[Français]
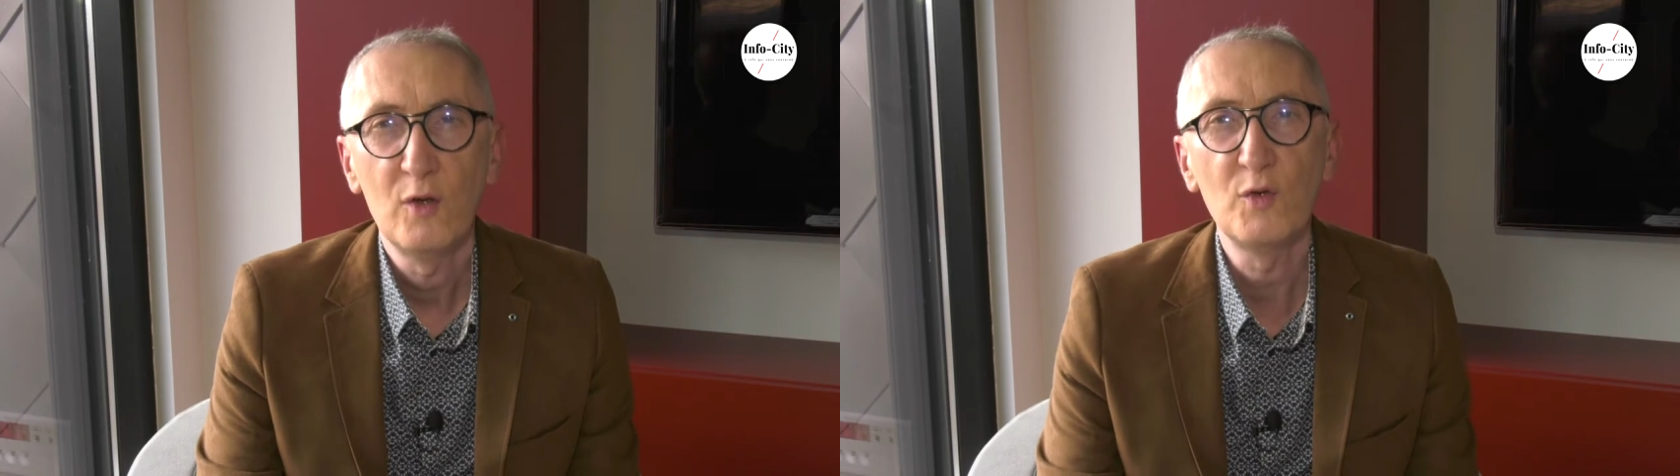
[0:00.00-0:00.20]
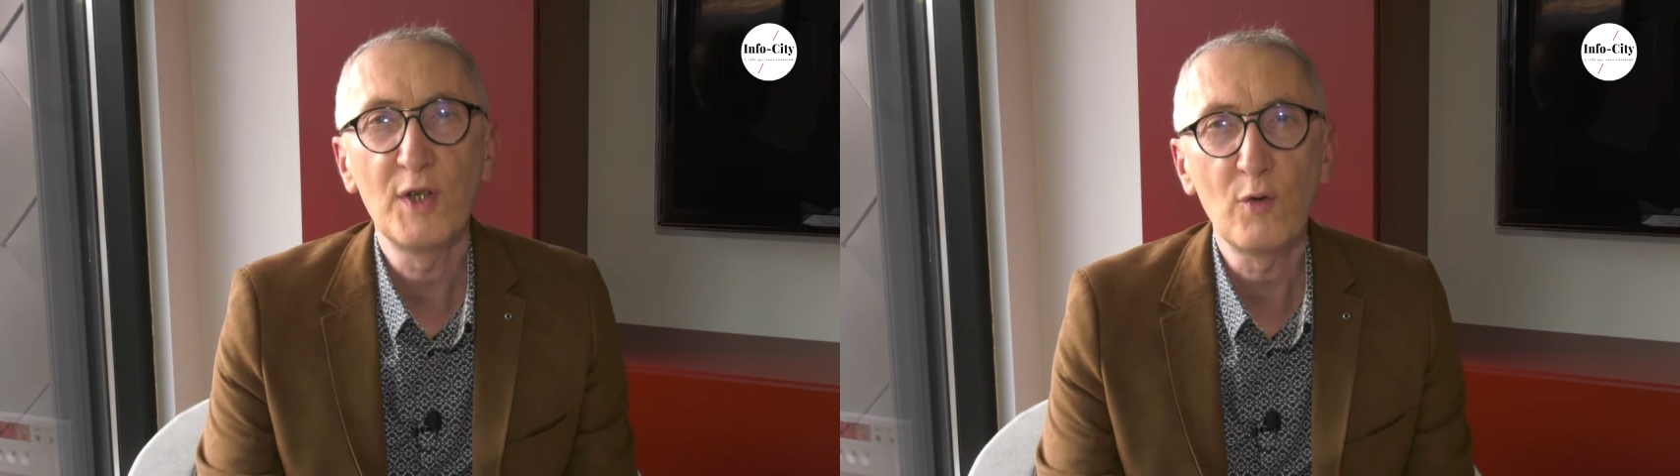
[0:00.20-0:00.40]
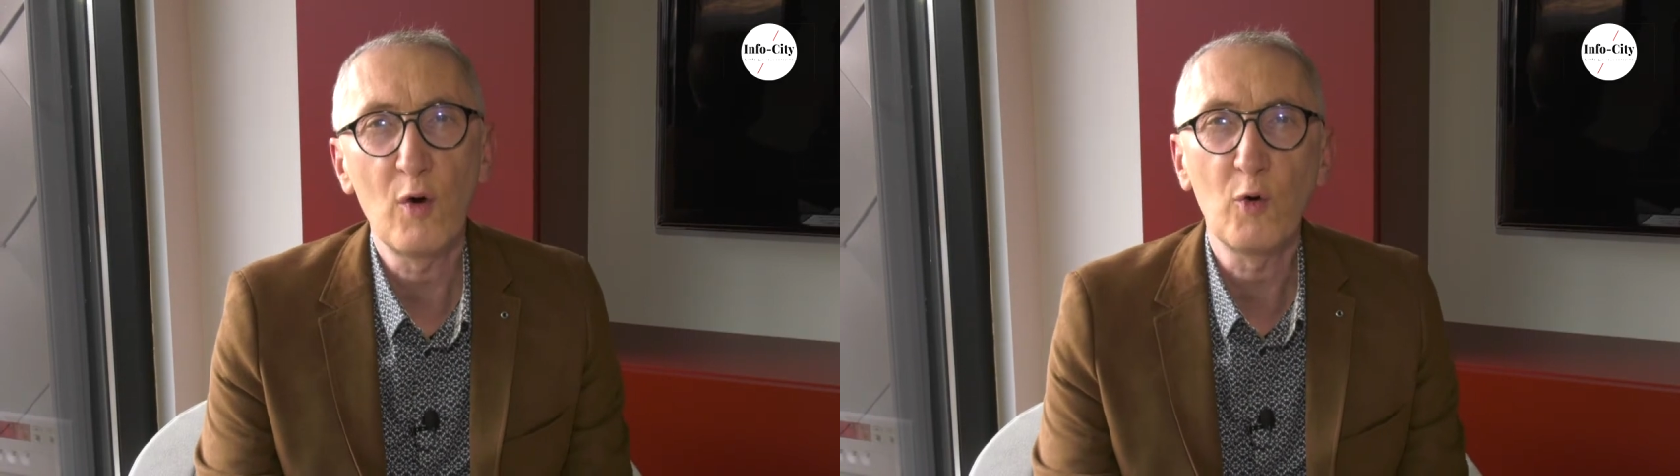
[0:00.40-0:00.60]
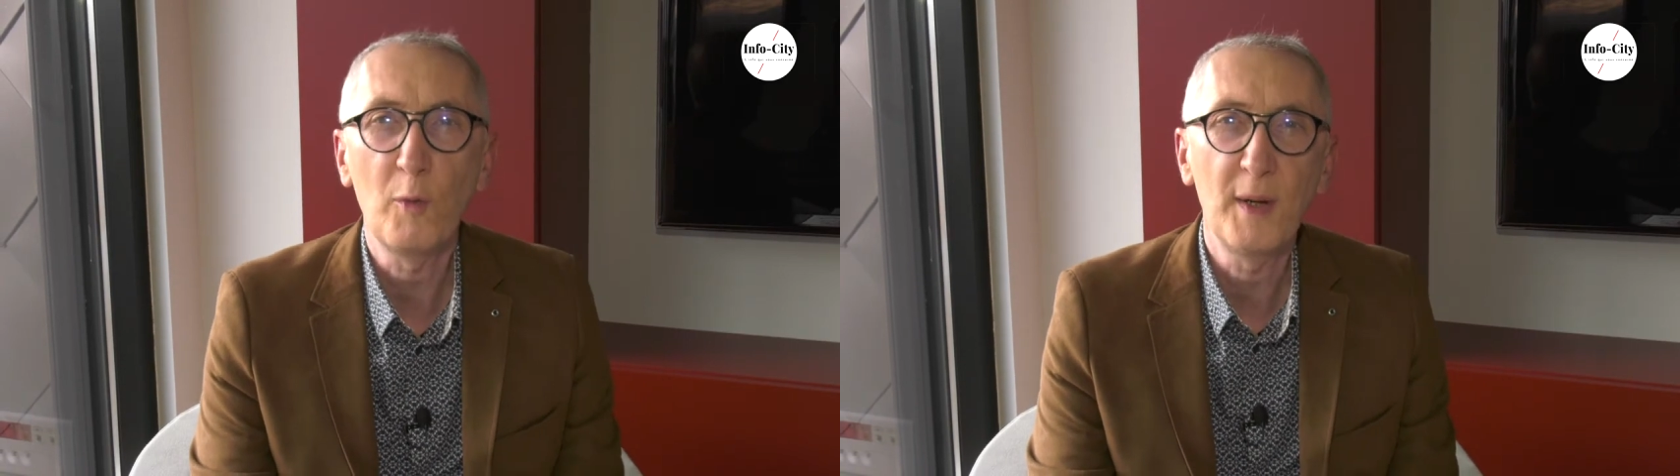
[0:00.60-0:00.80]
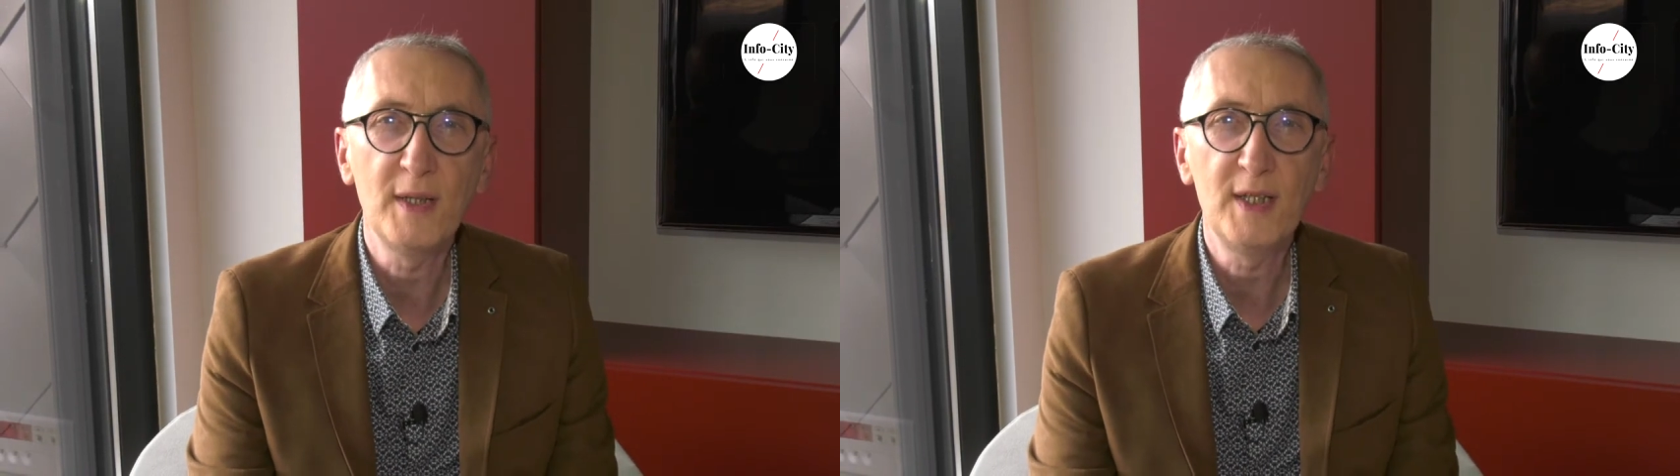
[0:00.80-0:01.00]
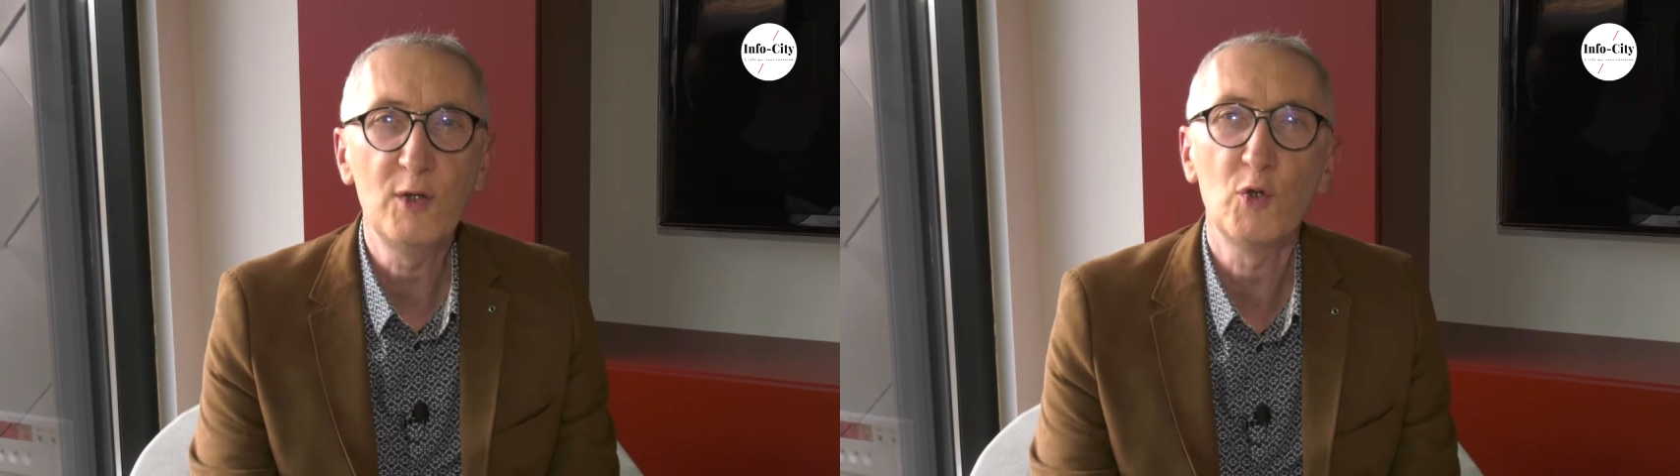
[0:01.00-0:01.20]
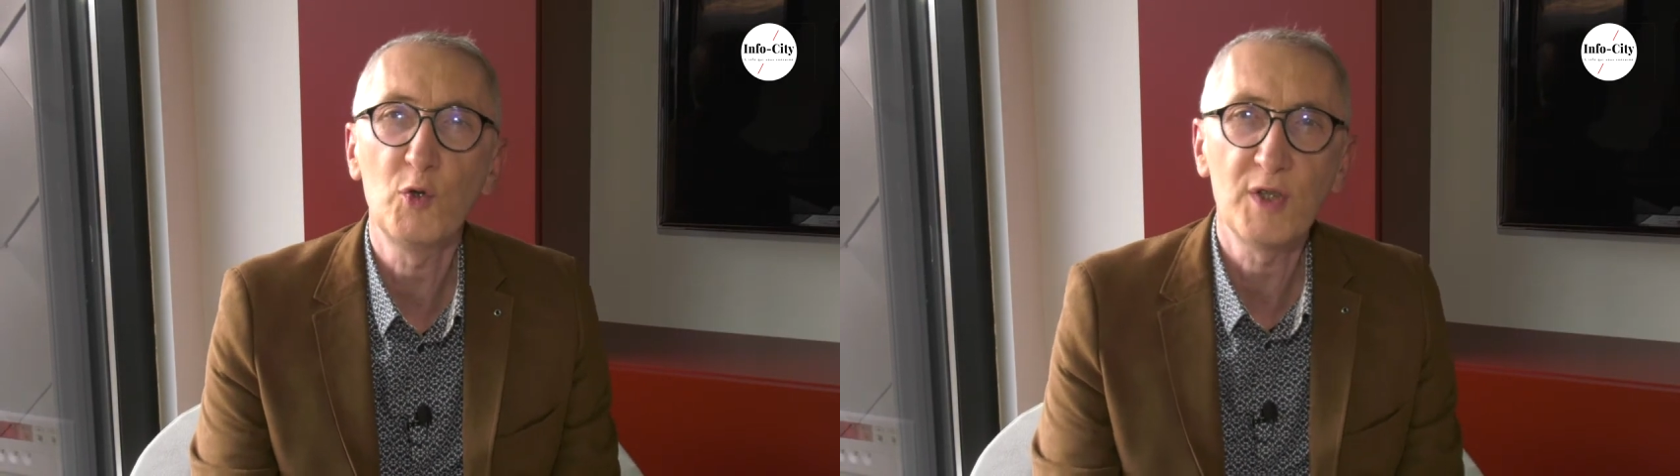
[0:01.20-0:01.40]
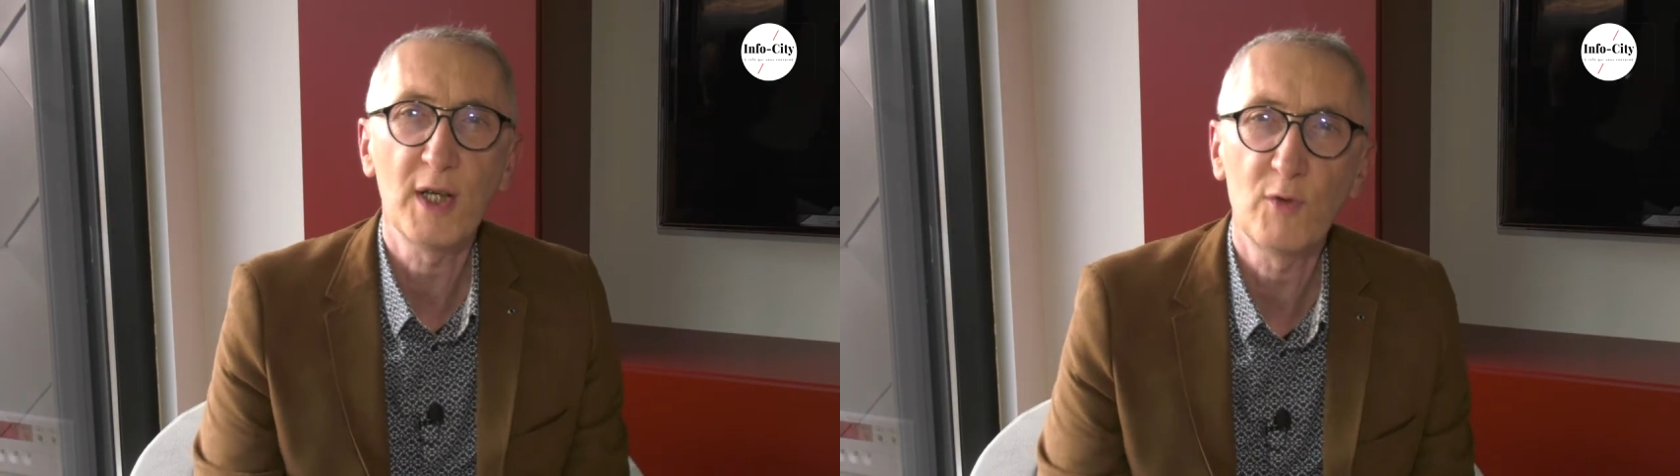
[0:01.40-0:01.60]
Nous étions en compagnie de
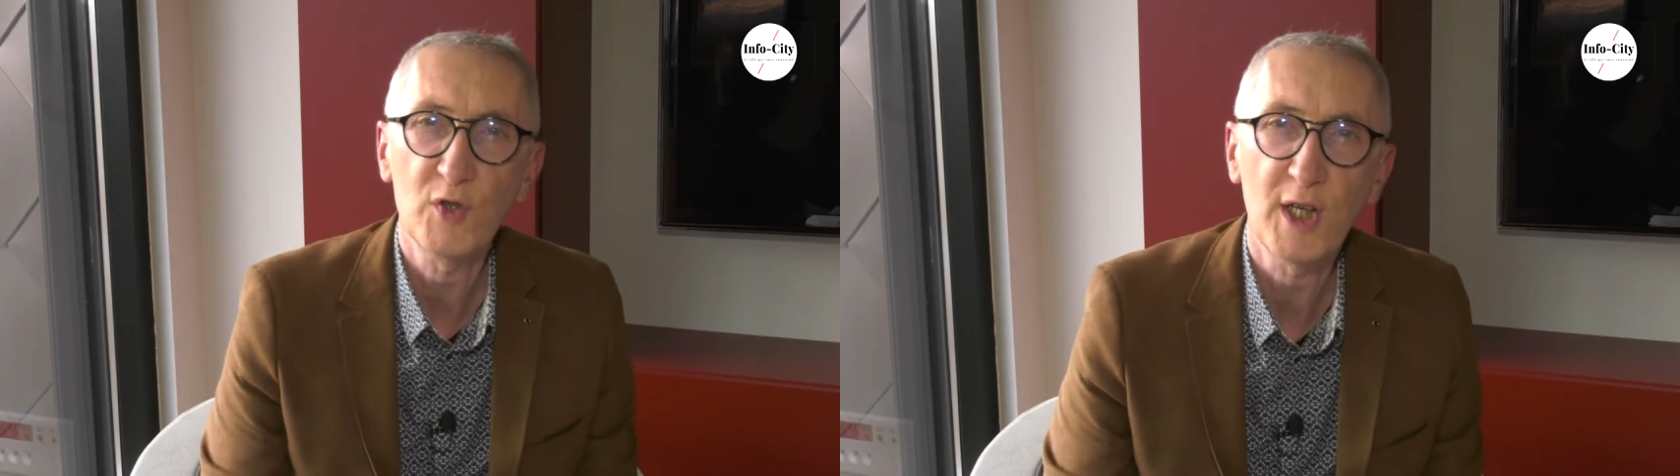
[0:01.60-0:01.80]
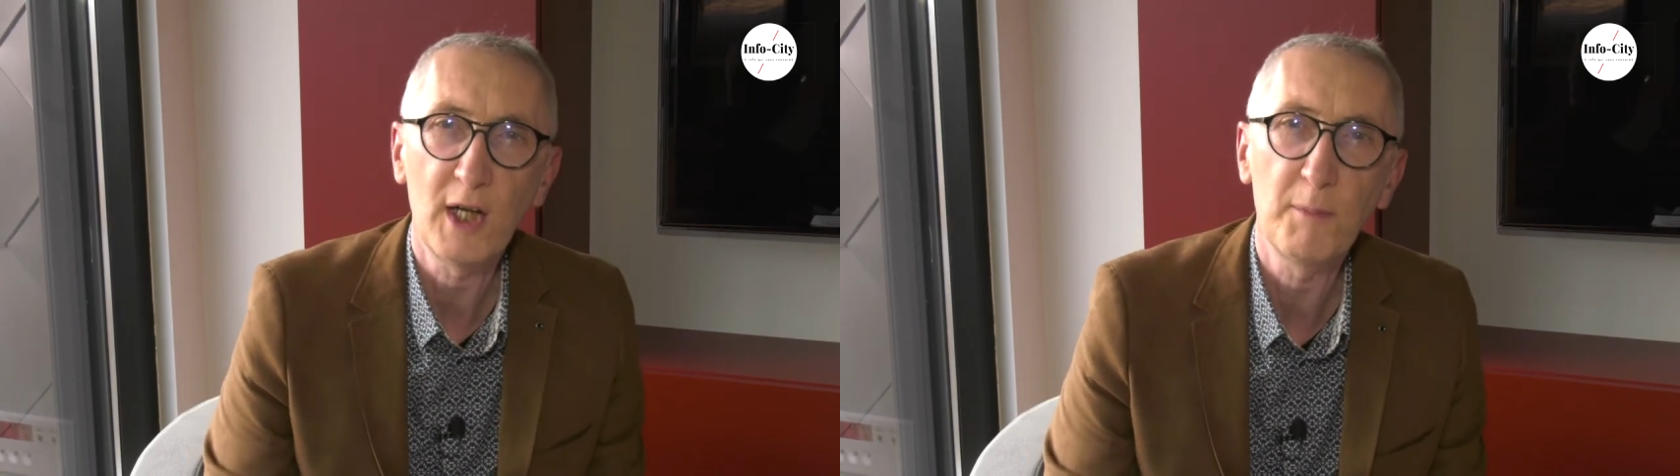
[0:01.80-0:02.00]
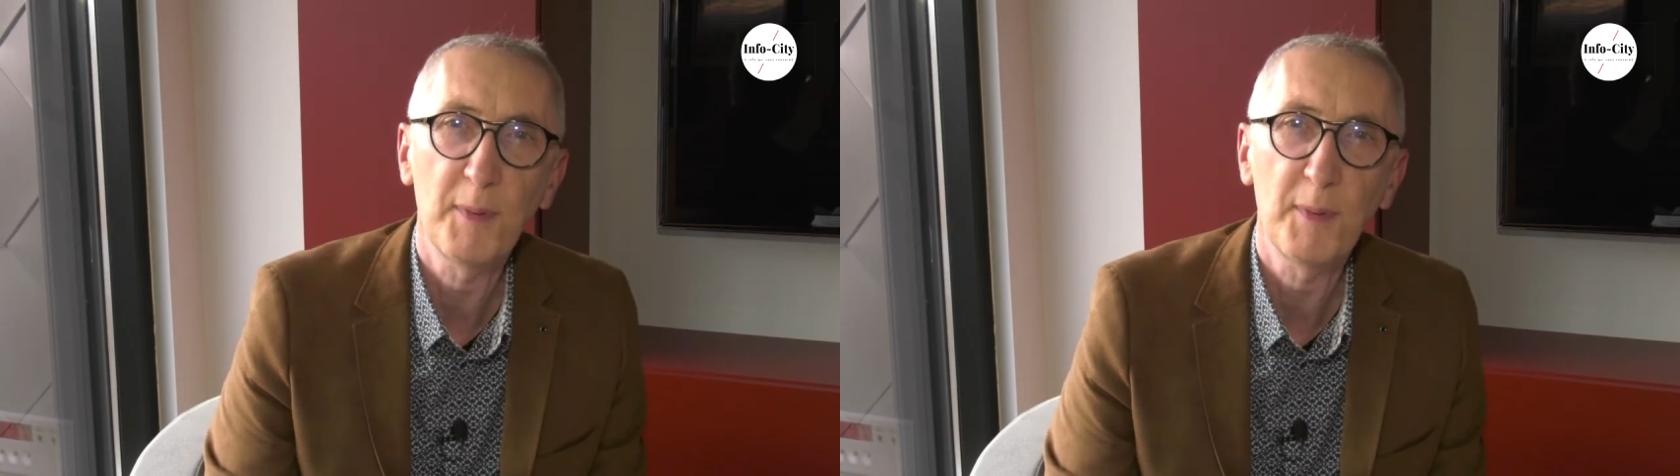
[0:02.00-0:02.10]
Justin Vogel,